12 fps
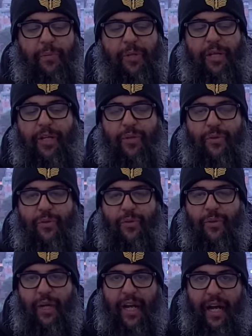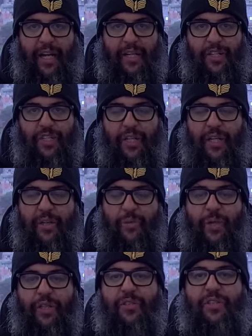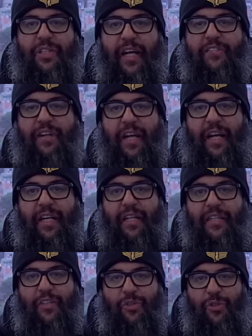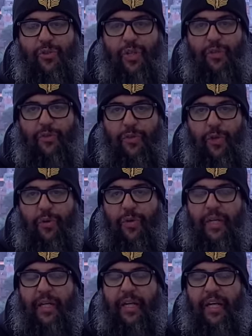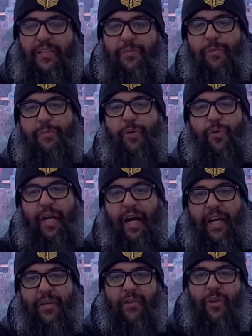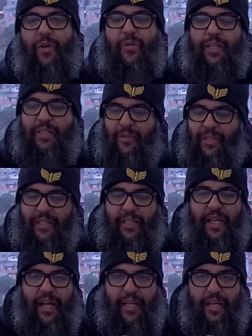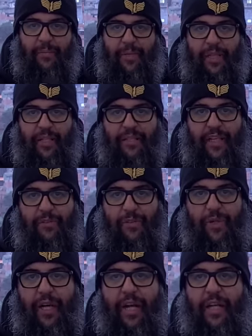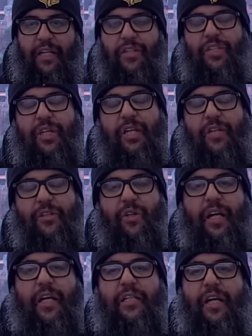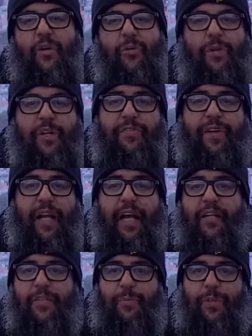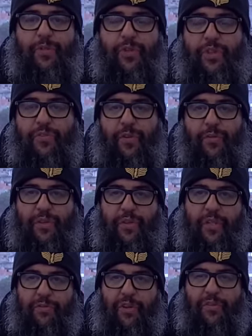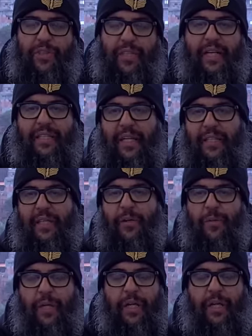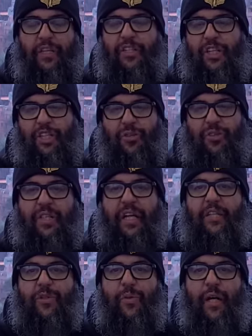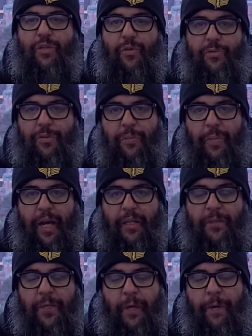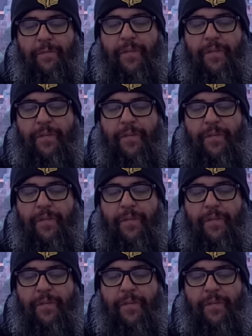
sobre o reality, quando eu estava lá na estrutura do Flow, eles me procuraram logo com essa ideia, né, mano, que eles estavam do reality. Trocaram ideia comigo, falaram as pessoas que vão, que vão estar até então. Já tinha os três, quatro confirmados.